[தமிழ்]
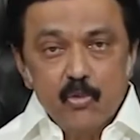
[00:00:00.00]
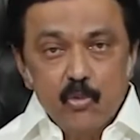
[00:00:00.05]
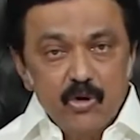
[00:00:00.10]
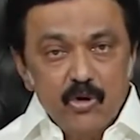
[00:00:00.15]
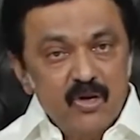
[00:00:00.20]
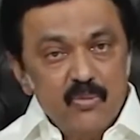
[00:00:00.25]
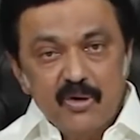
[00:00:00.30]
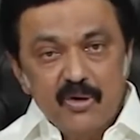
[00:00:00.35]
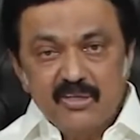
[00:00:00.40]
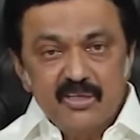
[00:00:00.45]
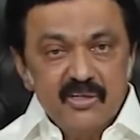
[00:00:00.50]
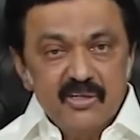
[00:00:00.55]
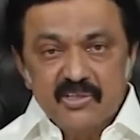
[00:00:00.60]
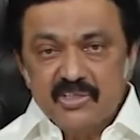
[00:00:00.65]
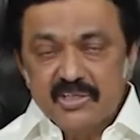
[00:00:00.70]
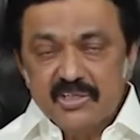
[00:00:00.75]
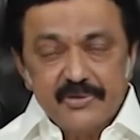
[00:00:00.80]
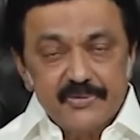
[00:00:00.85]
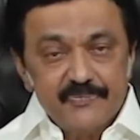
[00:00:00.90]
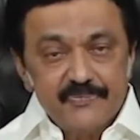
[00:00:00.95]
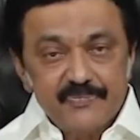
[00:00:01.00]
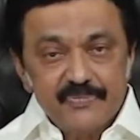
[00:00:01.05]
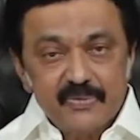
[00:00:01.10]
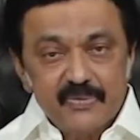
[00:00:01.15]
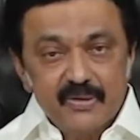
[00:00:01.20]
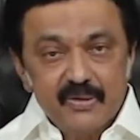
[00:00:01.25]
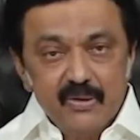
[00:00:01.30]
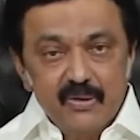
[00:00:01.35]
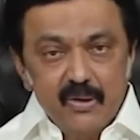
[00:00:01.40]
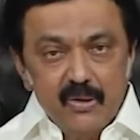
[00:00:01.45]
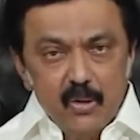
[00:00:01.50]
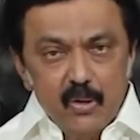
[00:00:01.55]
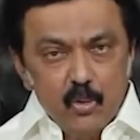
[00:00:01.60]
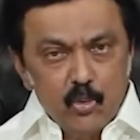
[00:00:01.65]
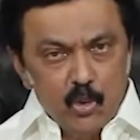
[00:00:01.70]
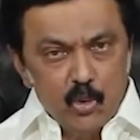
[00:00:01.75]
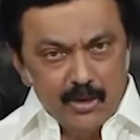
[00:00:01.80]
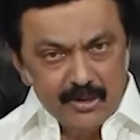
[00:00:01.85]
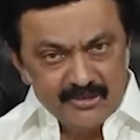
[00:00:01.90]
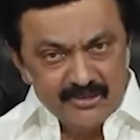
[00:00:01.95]
ஒன்று மட்டும் நிச்சயம்
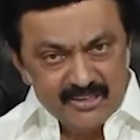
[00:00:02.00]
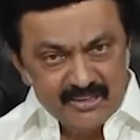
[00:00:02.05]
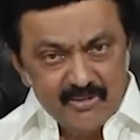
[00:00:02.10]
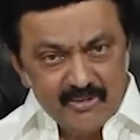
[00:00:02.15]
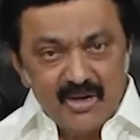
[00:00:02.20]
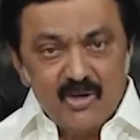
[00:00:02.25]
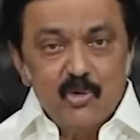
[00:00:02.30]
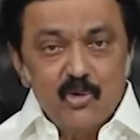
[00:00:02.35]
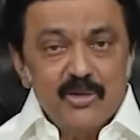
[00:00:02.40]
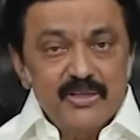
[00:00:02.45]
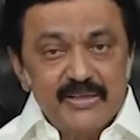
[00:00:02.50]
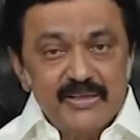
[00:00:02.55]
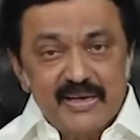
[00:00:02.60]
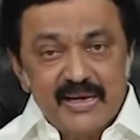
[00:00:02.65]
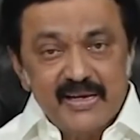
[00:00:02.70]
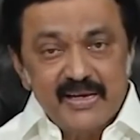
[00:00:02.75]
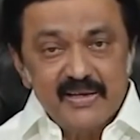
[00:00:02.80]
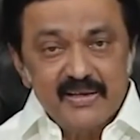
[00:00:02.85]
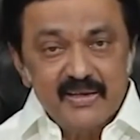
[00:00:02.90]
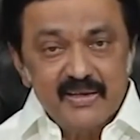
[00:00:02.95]
கொடுத்த வாக்குறுதியை